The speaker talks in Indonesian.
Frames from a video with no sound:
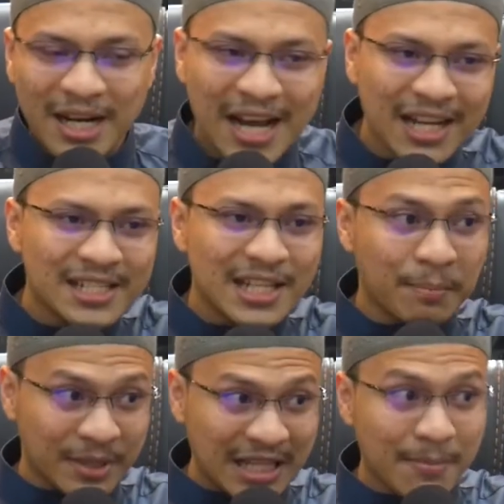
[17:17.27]
Menangisnya
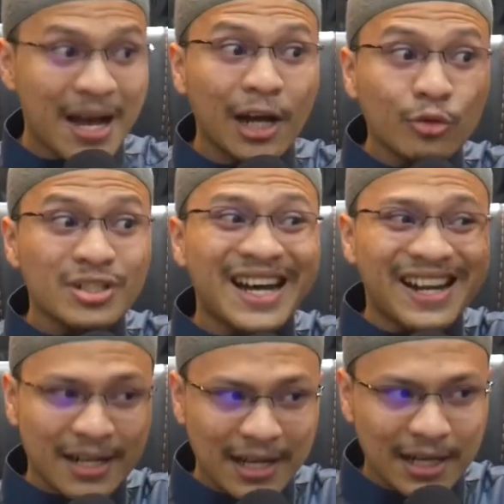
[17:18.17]
yang pertama harus
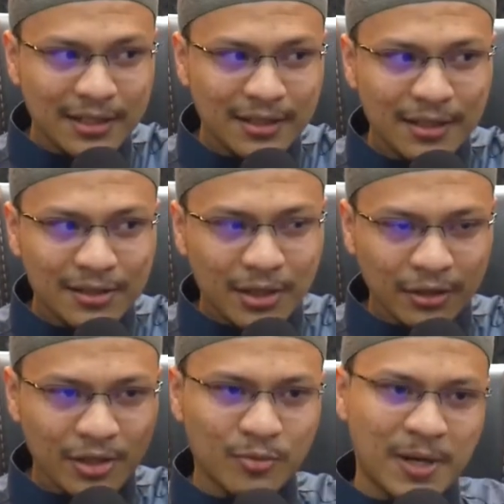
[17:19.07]
karena
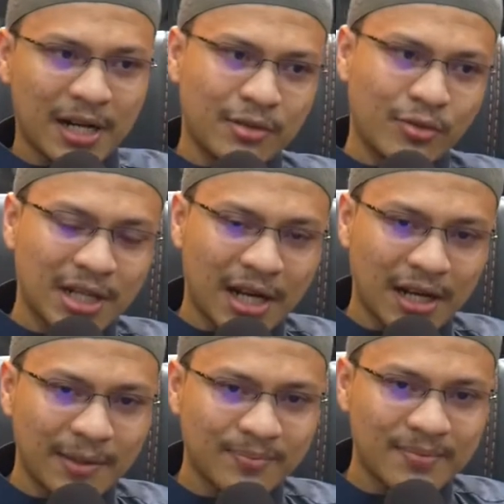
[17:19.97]
Allah Subhanahu Wa Taala.